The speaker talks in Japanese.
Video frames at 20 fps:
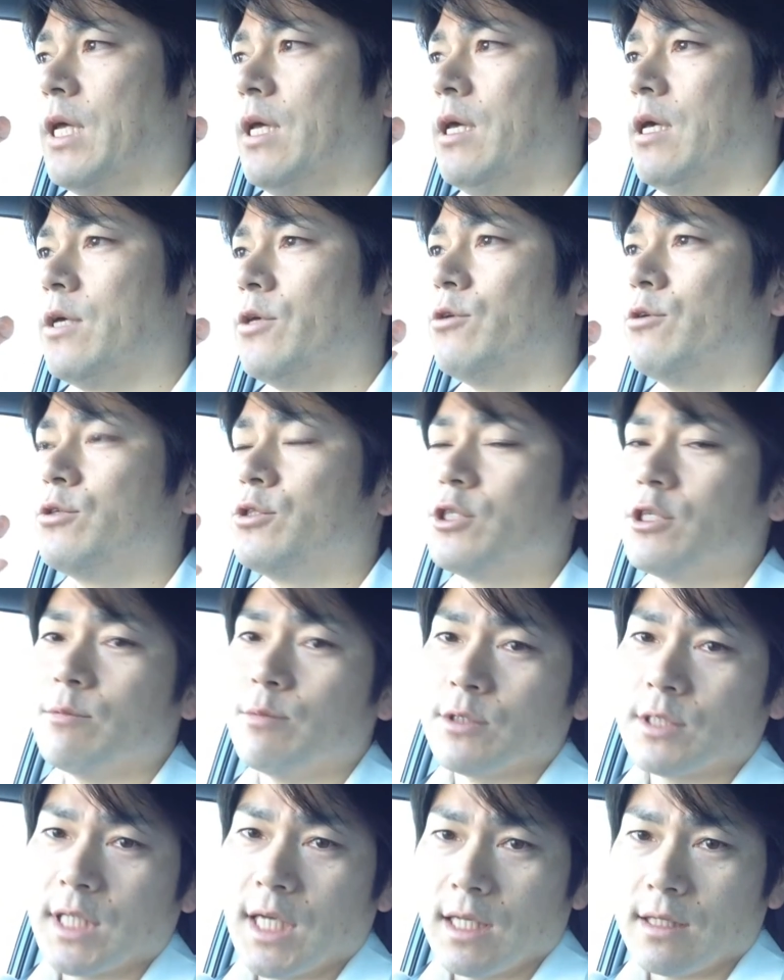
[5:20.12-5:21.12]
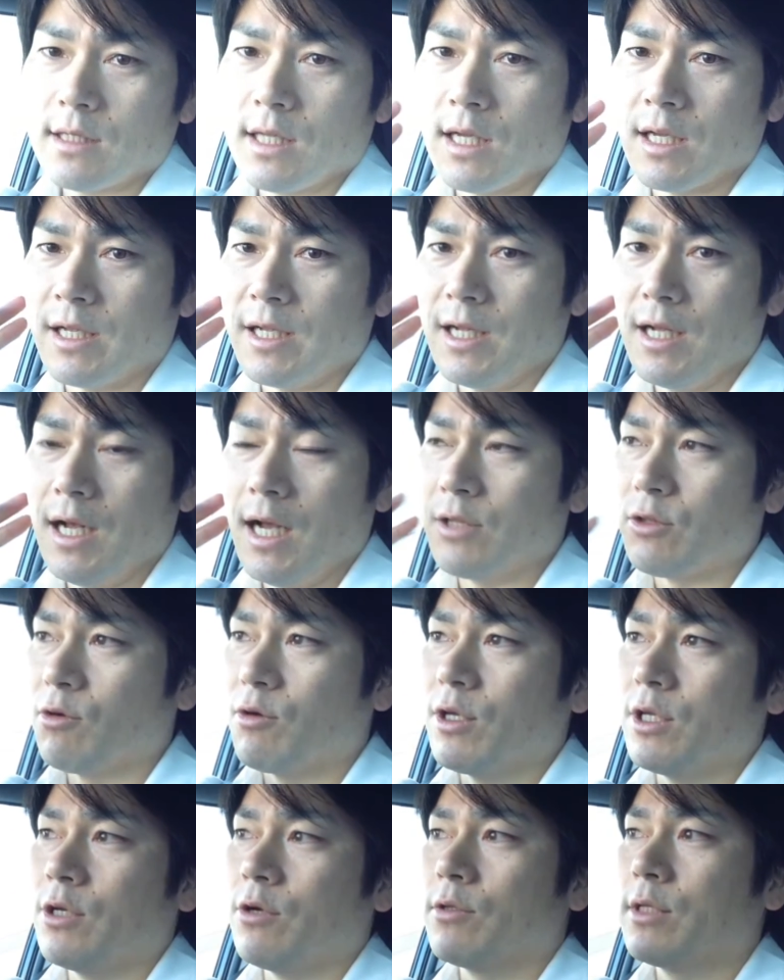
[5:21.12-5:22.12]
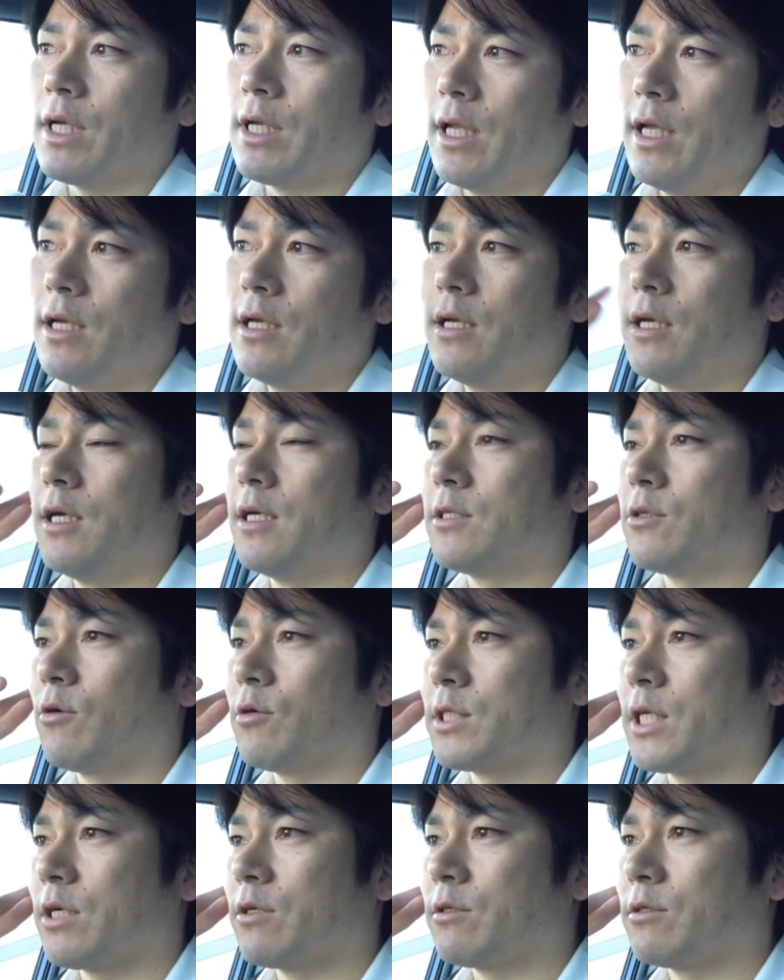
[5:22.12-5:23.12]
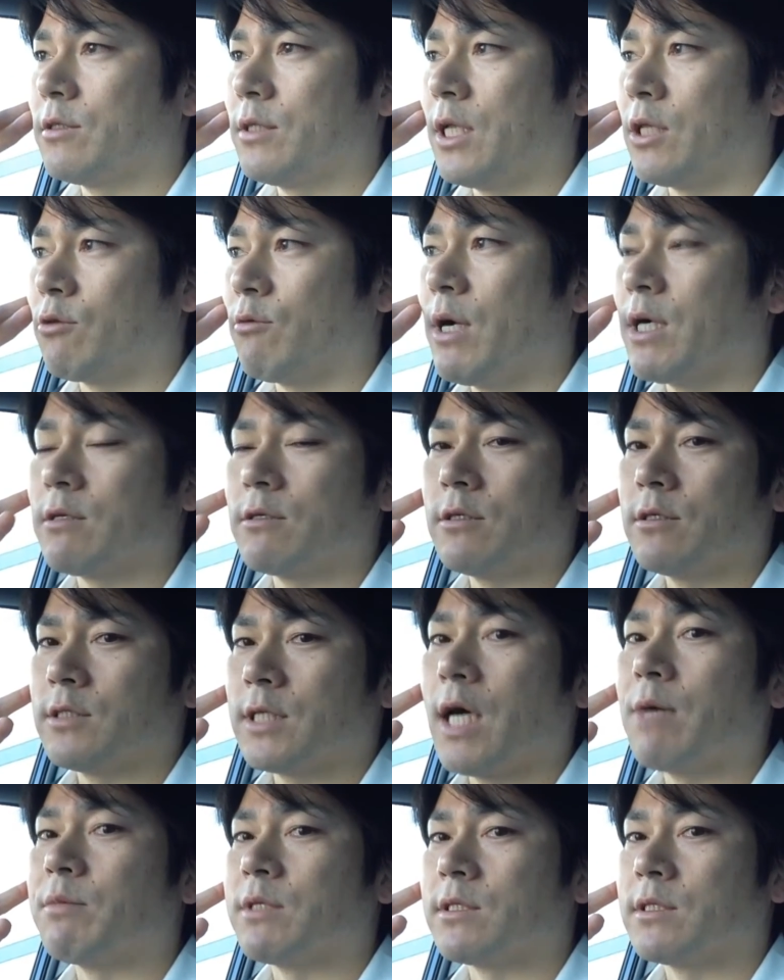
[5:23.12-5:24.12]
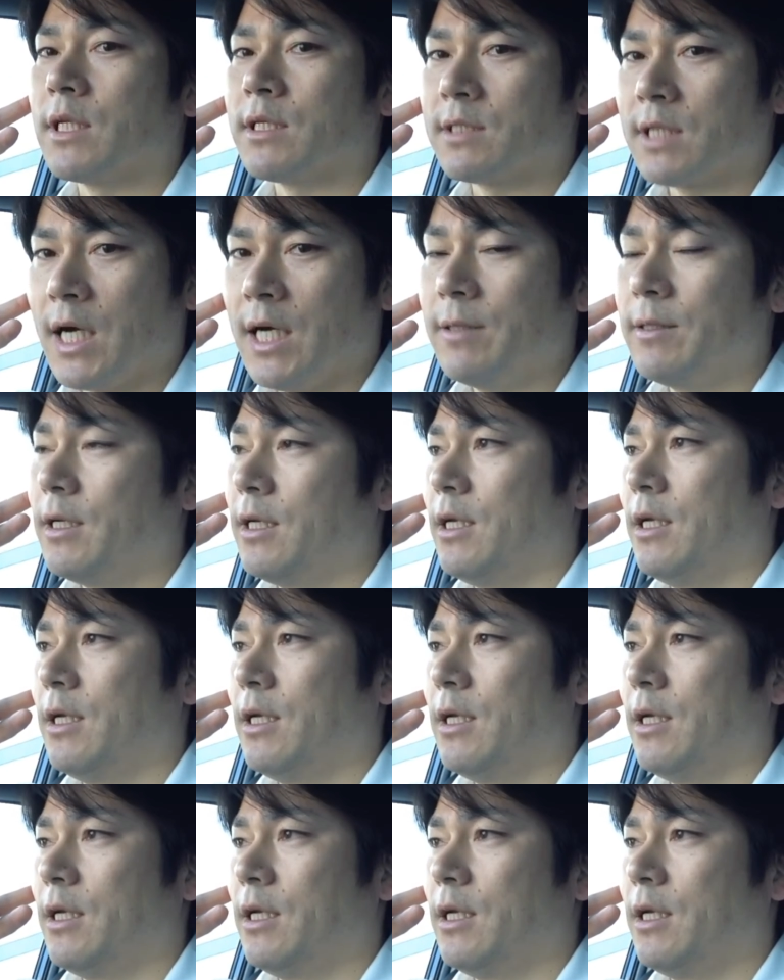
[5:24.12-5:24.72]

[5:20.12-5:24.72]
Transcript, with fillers: え YouTube 使ったり、あといろんなね、えソーシャルネットワークサービスですか、